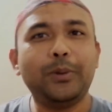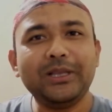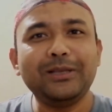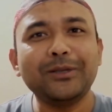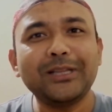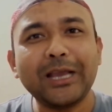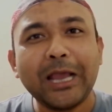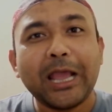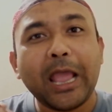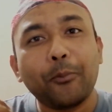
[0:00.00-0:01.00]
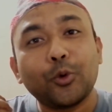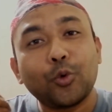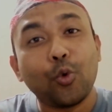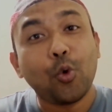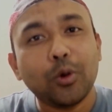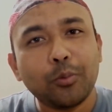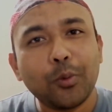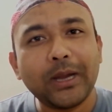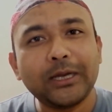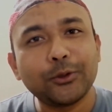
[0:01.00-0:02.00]
পৃথিবীতে এমন কোন
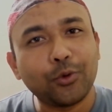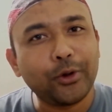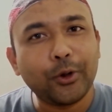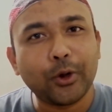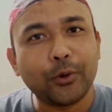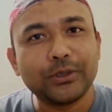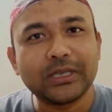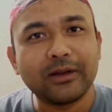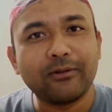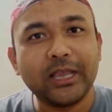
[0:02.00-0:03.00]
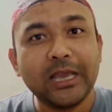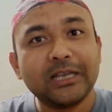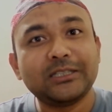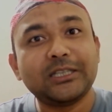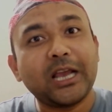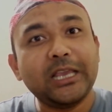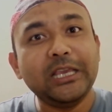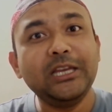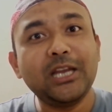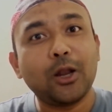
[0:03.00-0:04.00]
মোবাইলটা তৈরি করা হয়েছে রে ভাই যেটা
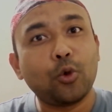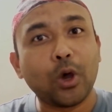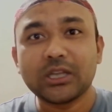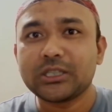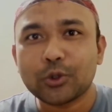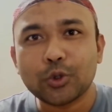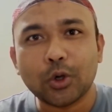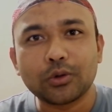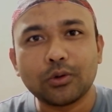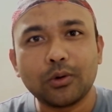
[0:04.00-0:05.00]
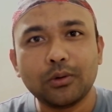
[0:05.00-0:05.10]
ইটা লোহার চেয়েও শক্ত